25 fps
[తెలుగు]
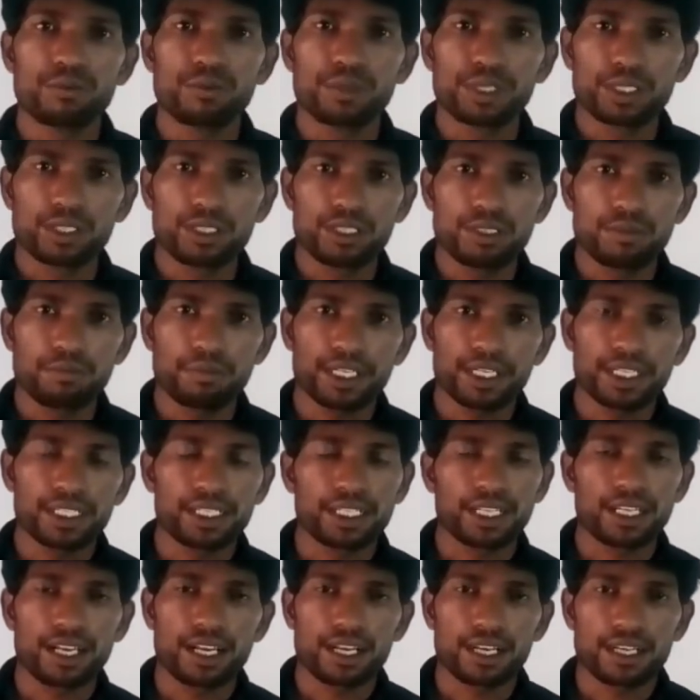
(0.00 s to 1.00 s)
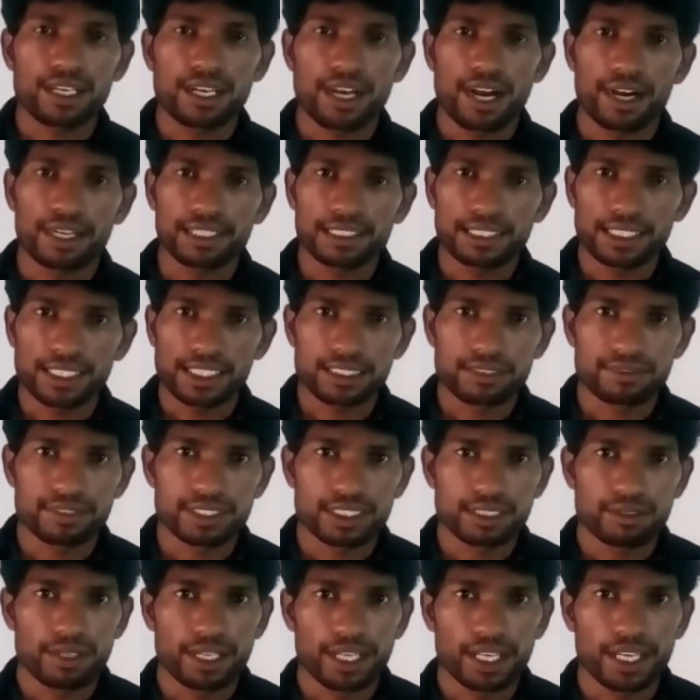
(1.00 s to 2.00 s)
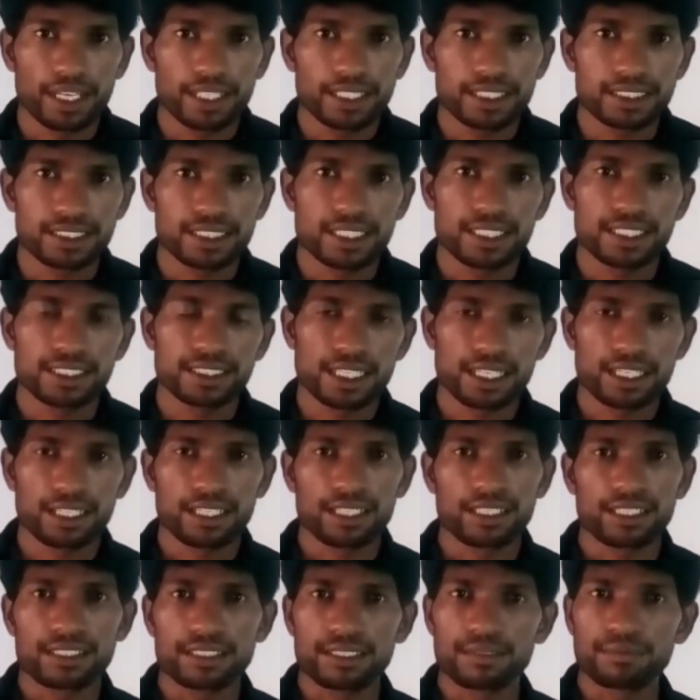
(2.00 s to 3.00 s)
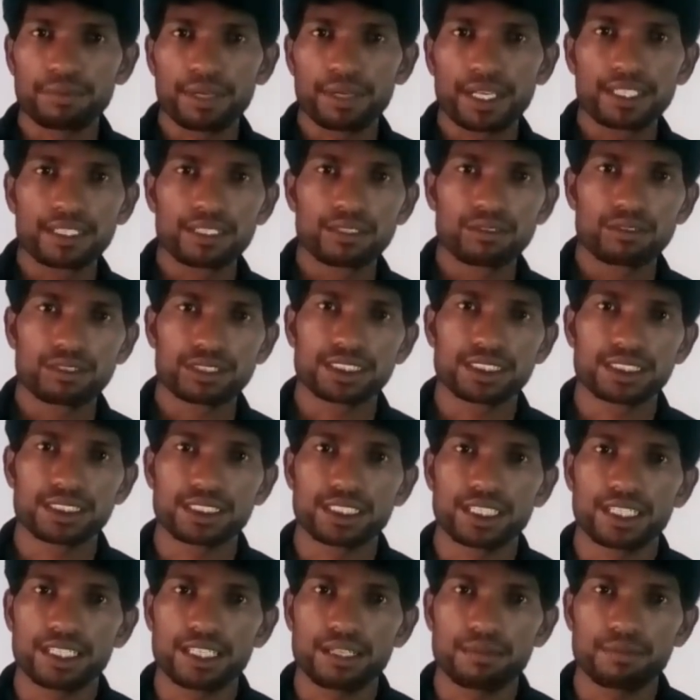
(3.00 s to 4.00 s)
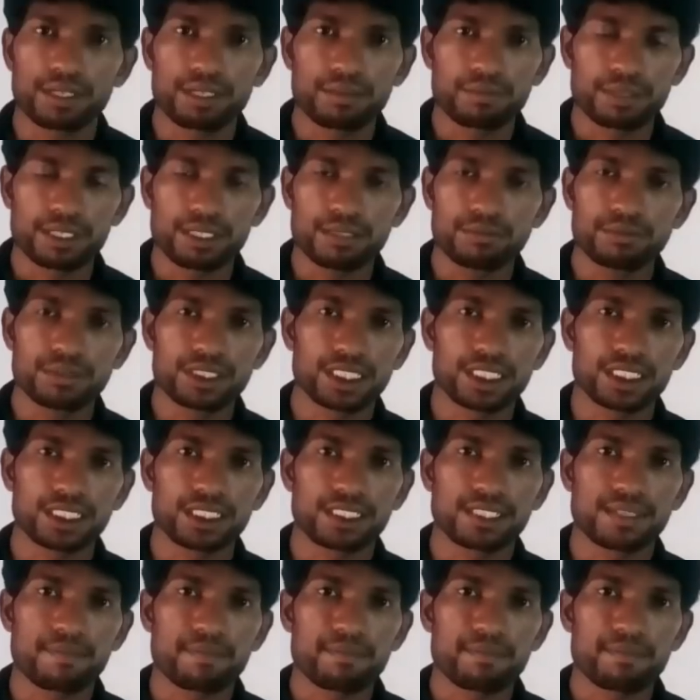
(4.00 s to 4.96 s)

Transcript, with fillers: వీటిలో ఇంపార్టెంట్గా ఆర్టికల్స్ విషయంలో కానీ ఏ ఇతర ఇంపార్టెంట్ క్వశ్చన్స్ కానీ మన ప్రిలిమ్స్కి